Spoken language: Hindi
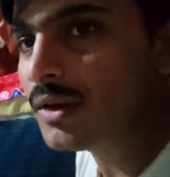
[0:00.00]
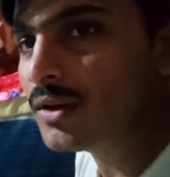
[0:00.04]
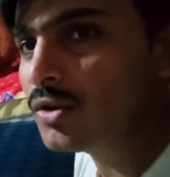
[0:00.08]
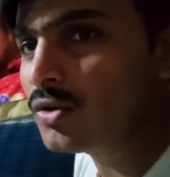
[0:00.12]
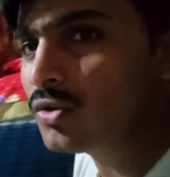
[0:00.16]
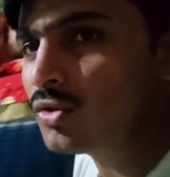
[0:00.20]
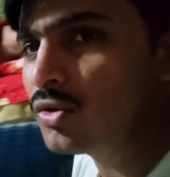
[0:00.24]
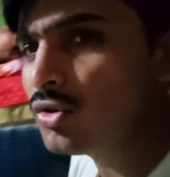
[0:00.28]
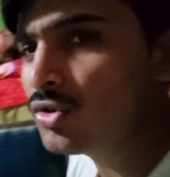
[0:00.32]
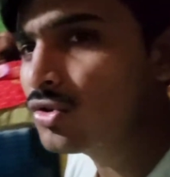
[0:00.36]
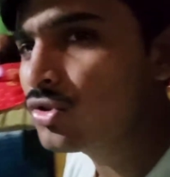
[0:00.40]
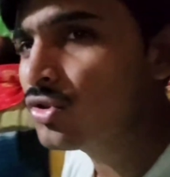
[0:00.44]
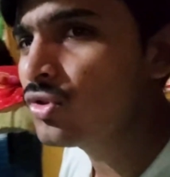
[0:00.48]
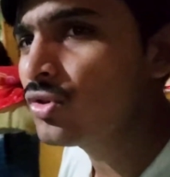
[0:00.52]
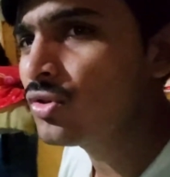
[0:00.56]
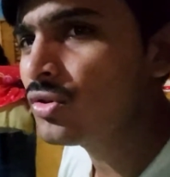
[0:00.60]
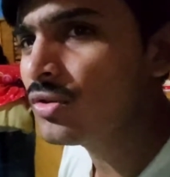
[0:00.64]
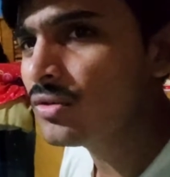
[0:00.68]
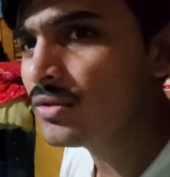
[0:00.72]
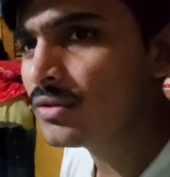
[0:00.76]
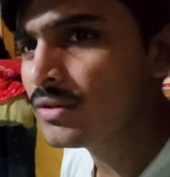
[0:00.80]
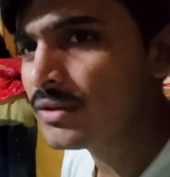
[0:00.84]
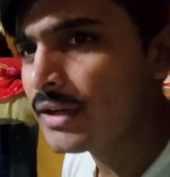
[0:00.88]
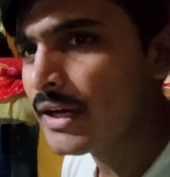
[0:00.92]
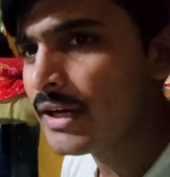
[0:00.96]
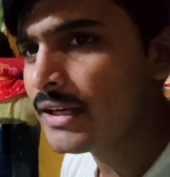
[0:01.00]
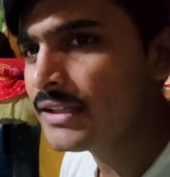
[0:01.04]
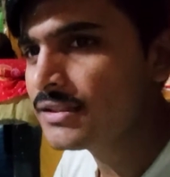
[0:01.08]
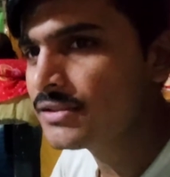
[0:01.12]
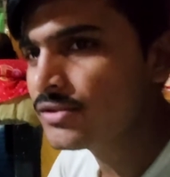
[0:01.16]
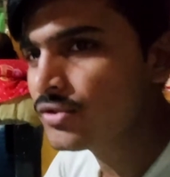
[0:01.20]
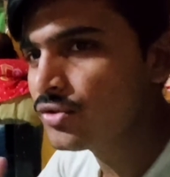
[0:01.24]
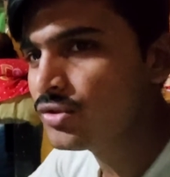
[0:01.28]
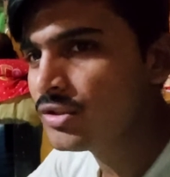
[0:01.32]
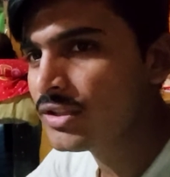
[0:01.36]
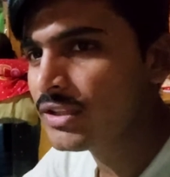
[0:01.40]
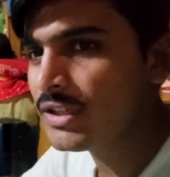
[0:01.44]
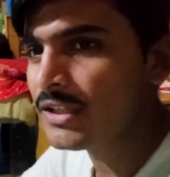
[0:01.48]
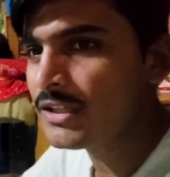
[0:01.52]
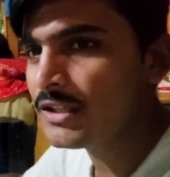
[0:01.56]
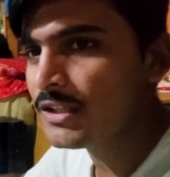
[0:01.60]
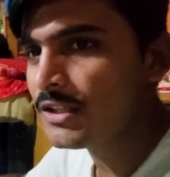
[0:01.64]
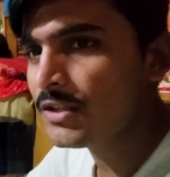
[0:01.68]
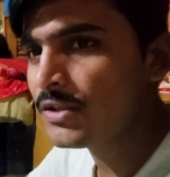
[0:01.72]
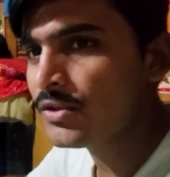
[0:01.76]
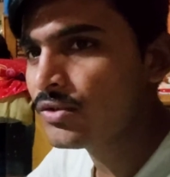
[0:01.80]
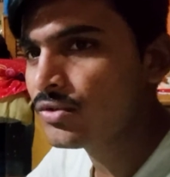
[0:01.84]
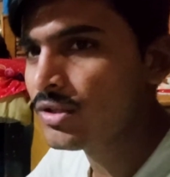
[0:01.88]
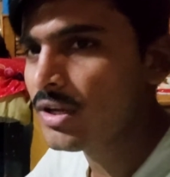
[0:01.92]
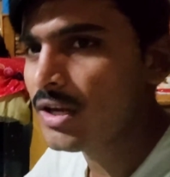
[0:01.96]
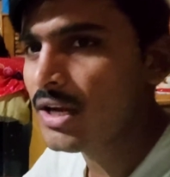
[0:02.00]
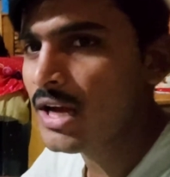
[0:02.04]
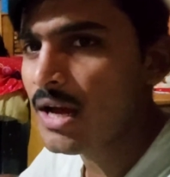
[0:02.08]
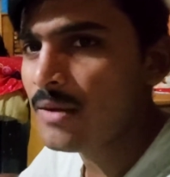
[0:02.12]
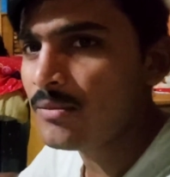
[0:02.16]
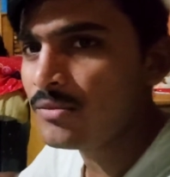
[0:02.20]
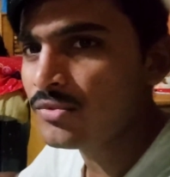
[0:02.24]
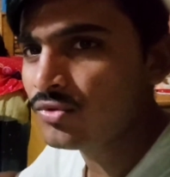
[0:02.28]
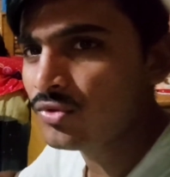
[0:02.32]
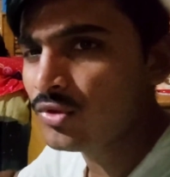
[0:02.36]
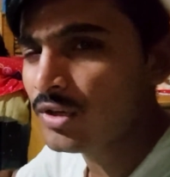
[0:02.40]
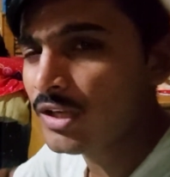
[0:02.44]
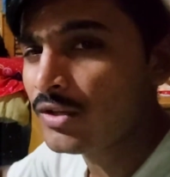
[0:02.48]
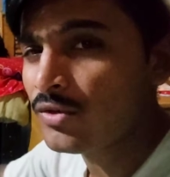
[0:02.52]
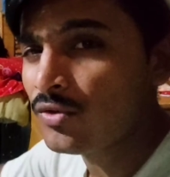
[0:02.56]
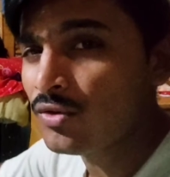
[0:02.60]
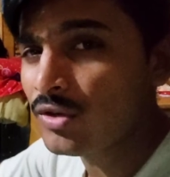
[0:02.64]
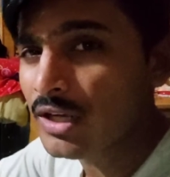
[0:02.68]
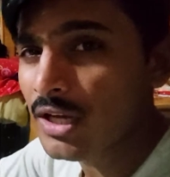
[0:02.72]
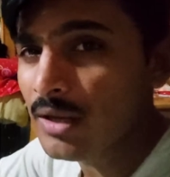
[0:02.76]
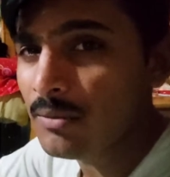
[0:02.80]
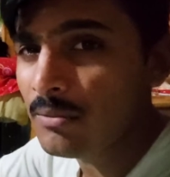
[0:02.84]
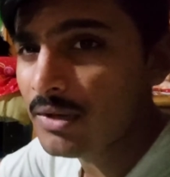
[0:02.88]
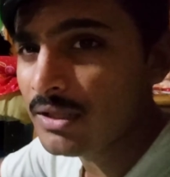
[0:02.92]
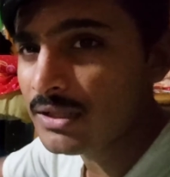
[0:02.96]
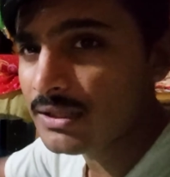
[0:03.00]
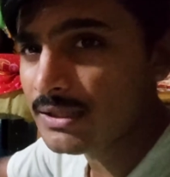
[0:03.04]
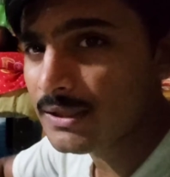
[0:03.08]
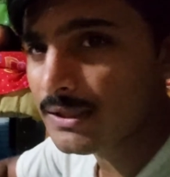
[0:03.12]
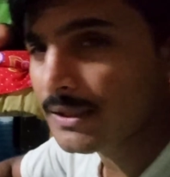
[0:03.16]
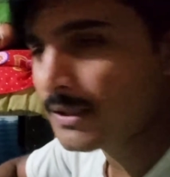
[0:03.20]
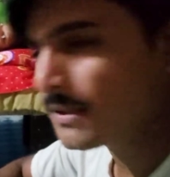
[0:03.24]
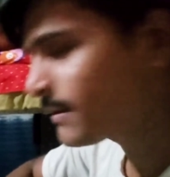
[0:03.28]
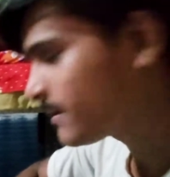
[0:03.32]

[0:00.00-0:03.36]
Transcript: रुको तो गाइस सोती रहती है उसका काम सो ही हो गया बस